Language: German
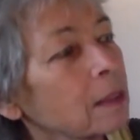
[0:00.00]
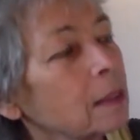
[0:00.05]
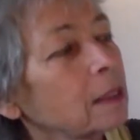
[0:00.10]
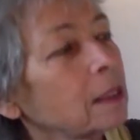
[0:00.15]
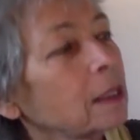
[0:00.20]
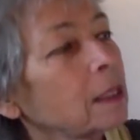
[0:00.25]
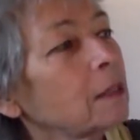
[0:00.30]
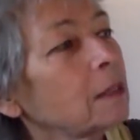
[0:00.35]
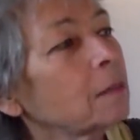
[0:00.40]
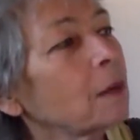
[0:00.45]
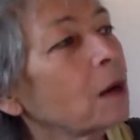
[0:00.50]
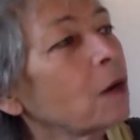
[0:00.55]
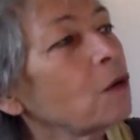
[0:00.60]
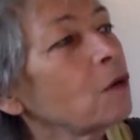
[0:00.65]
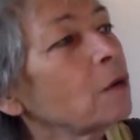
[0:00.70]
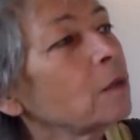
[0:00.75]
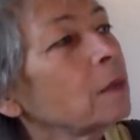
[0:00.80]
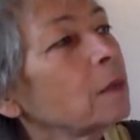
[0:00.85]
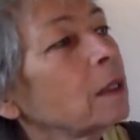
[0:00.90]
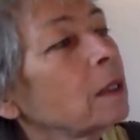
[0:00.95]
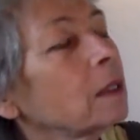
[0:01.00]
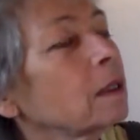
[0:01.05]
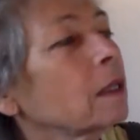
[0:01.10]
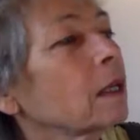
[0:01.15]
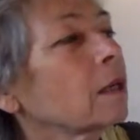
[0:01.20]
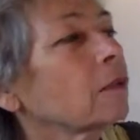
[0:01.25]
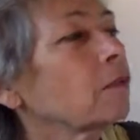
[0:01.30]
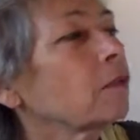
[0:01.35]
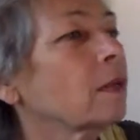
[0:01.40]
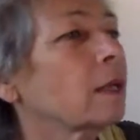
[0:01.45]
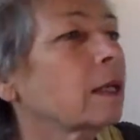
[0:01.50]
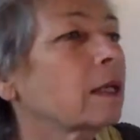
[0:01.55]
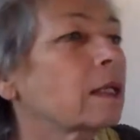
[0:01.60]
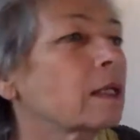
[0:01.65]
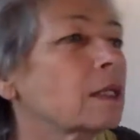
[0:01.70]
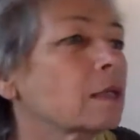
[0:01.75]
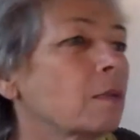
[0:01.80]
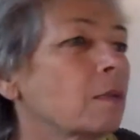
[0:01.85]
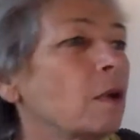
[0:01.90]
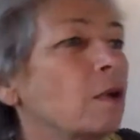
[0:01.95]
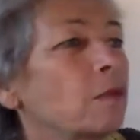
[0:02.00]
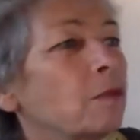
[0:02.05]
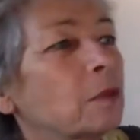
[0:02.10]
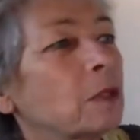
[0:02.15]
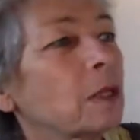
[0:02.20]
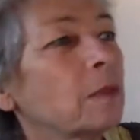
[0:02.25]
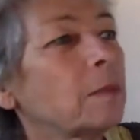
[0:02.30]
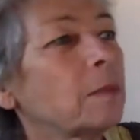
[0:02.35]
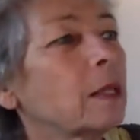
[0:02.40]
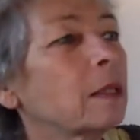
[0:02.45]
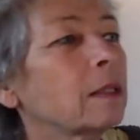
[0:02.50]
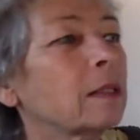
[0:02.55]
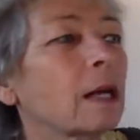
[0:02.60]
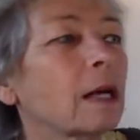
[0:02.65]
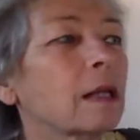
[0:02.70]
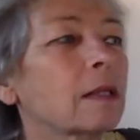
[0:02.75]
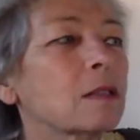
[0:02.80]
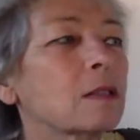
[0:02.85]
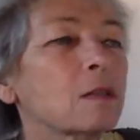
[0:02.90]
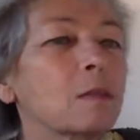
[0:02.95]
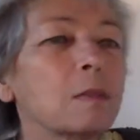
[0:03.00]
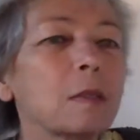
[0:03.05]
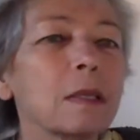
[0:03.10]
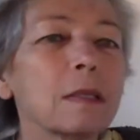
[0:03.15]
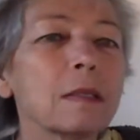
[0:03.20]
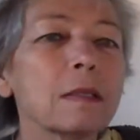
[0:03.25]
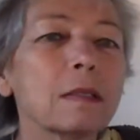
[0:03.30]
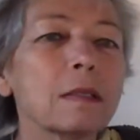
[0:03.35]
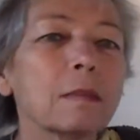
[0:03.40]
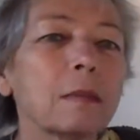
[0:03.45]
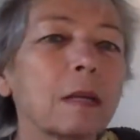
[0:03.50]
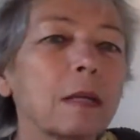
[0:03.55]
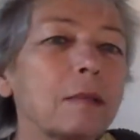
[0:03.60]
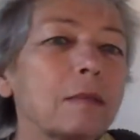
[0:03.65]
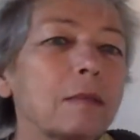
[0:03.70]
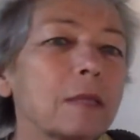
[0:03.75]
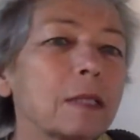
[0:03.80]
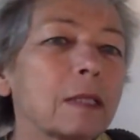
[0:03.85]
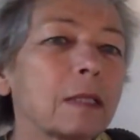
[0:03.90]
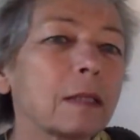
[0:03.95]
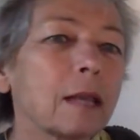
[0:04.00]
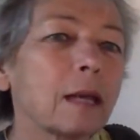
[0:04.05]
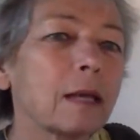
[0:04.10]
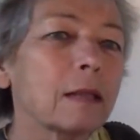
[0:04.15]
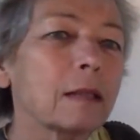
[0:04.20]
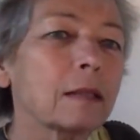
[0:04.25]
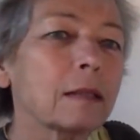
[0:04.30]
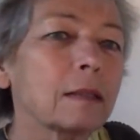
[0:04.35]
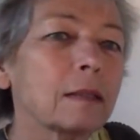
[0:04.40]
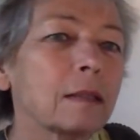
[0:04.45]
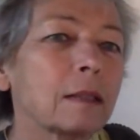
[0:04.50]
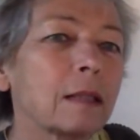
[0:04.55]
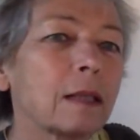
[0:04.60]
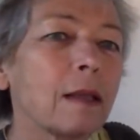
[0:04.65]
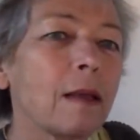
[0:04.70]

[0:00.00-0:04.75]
in jenem Augenblick nach vielleicht zwölf oder mehr Jahren zum ersten Mal wieder dachte,